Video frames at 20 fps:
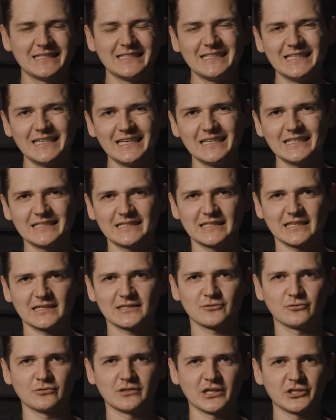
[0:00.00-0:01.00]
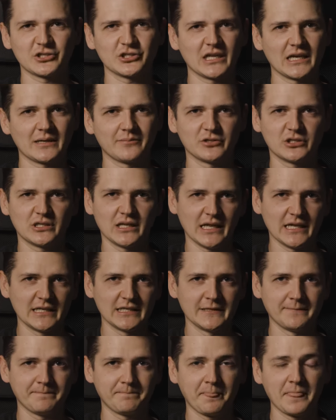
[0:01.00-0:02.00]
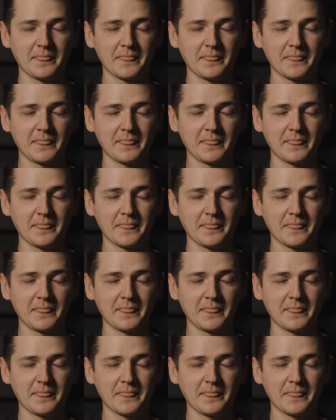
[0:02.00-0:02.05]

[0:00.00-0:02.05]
nie jest tak skuteczna, jak myśleli.